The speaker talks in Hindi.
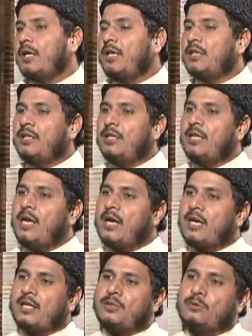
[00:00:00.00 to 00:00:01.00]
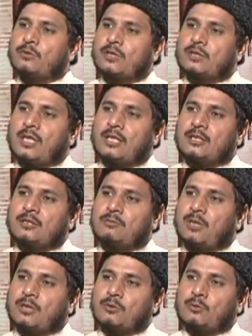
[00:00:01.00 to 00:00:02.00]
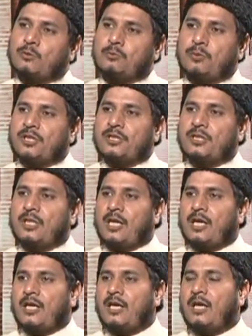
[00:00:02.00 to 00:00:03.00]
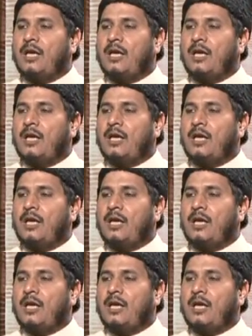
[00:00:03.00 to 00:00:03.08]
कितनी गहराइयों के साथ इन बातों को पेश किया है